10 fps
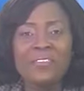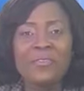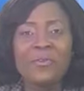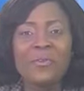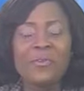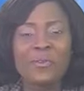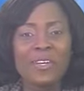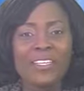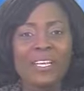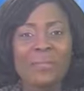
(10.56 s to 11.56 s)
de nous
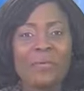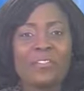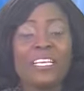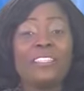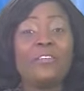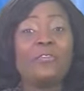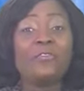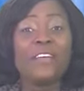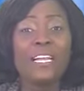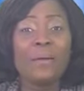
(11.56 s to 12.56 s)
rejoindre pour cette
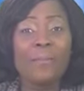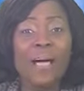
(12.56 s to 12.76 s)
nouvelle